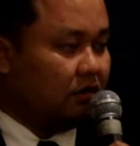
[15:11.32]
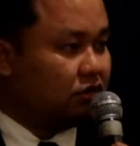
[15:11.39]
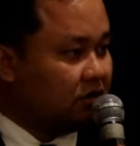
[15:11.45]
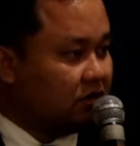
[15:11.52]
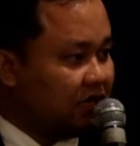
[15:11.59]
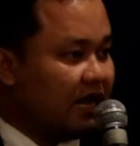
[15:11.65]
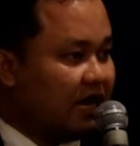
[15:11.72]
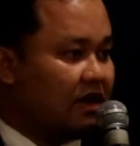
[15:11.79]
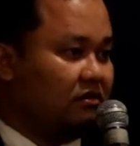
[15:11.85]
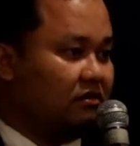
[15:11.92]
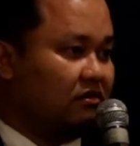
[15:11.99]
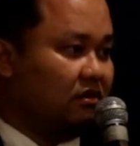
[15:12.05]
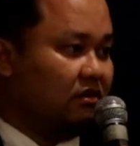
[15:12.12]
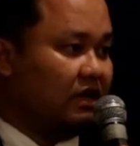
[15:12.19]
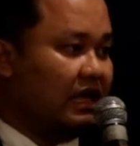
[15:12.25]
จนกระทั่ง
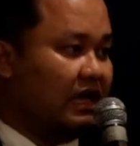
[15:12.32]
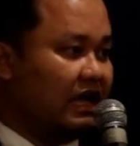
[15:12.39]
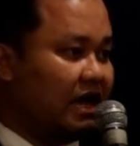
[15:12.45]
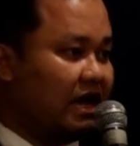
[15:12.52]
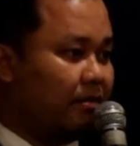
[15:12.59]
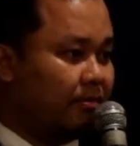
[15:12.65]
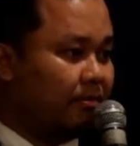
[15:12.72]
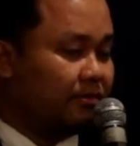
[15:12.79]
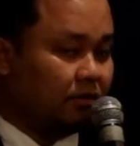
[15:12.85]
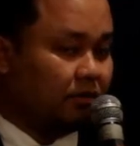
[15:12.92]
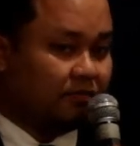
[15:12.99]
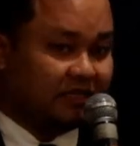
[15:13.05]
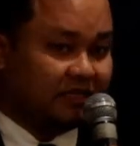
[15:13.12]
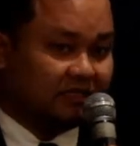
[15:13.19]
ถึงในคราวพระบรมศพ